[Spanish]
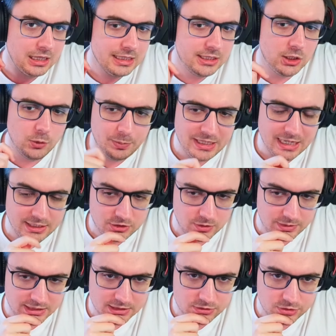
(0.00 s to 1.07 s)
qué opináis
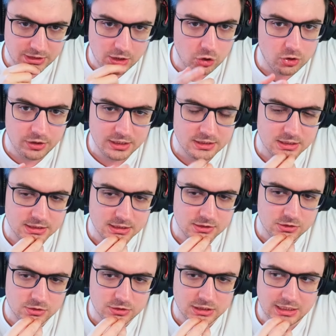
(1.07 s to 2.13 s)
sobre esto. ¿Qué cojones es
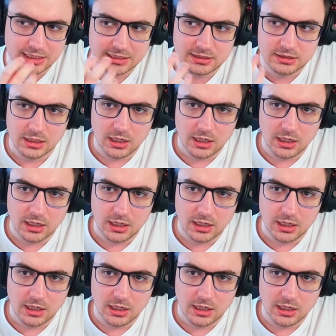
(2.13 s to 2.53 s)
esto? Si es